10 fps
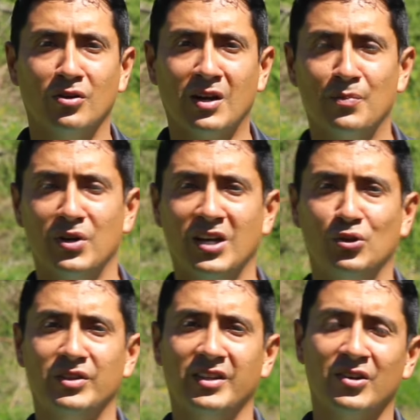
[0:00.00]
campeonato
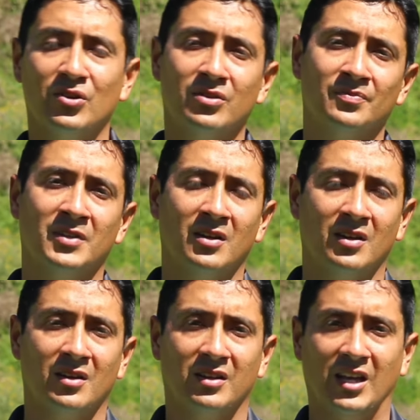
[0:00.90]
interno,
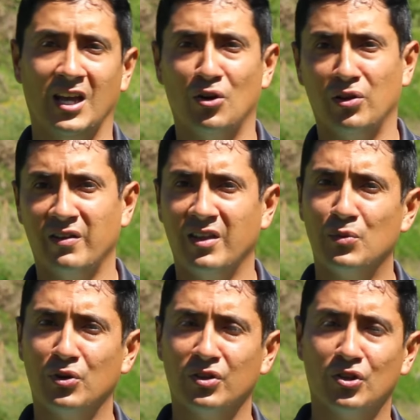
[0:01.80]
que lo
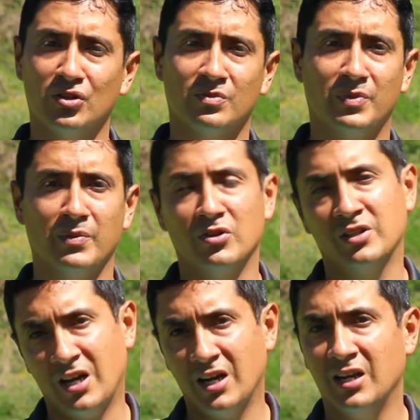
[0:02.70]
dividimos en dos. Primero
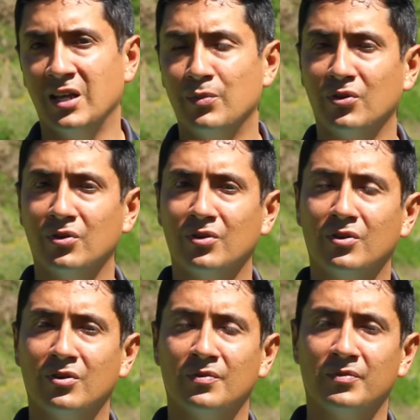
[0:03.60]
está el
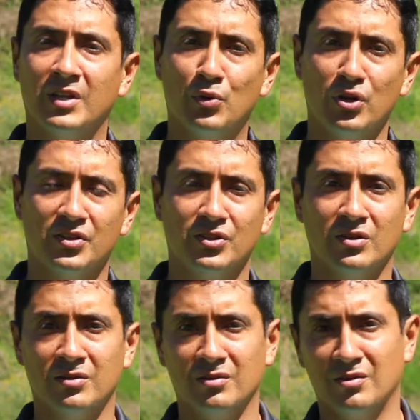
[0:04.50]
equipo de
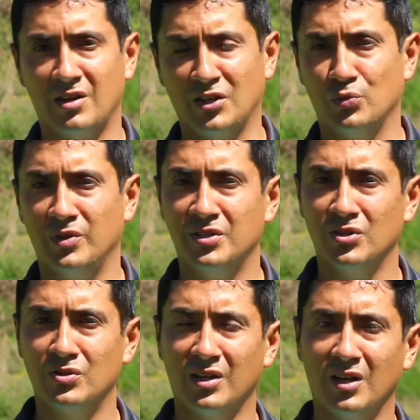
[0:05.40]
proyección, la
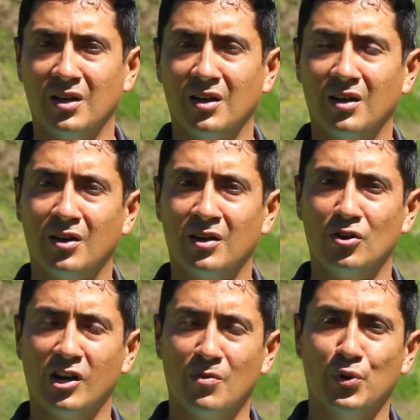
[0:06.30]
sub-18 que
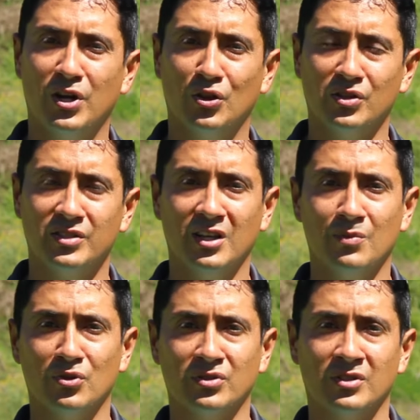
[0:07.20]
lo componen dos
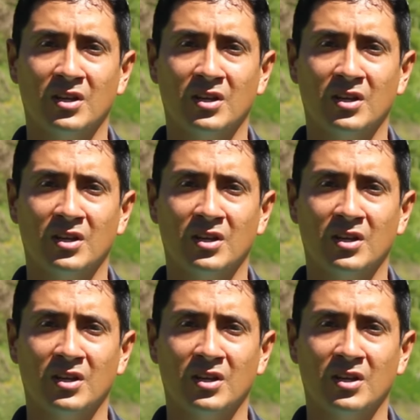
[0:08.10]
equipos,